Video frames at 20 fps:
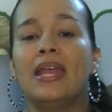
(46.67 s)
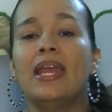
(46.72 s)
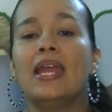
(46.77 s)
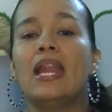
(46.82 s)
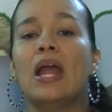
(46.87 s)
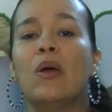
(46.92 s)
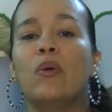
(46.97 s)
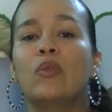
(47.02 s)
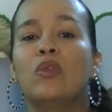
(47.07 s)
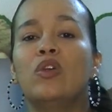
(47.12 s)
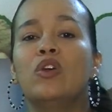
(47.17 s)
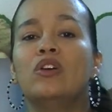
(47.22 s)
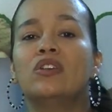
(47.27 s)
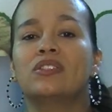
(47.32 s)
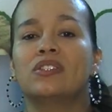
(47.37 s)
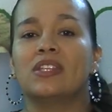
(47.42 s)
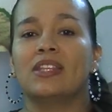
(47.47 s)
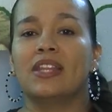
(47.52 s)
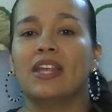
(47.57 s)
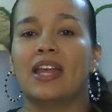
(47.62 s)
y la Unión
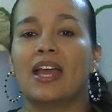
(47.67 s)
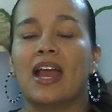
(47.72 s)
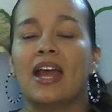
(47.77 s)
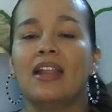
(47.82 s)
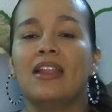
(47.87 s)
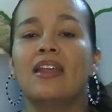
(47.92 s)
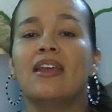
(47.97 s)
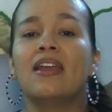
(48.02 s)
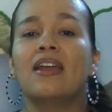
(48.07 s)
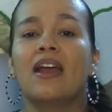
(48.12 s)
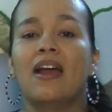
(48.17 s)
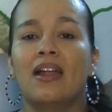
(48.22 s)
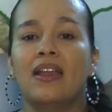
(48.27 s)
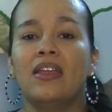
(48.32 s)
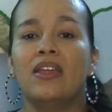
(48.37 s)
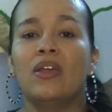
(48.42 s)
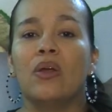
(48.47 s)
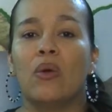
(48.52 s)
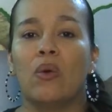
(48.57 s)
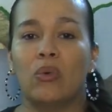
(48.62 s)
Sindical de
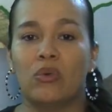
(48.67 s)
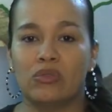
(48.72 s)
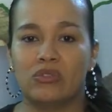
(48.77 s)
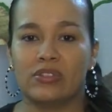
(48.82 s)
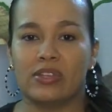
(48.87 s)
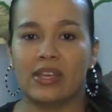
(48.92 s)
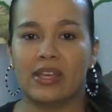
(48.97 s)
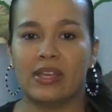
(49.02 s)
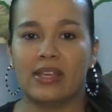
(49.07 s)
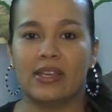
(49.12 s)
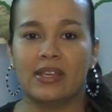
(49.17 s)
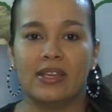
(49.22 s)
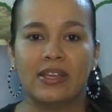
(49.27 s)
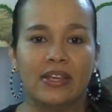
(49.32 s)
Cali UCE.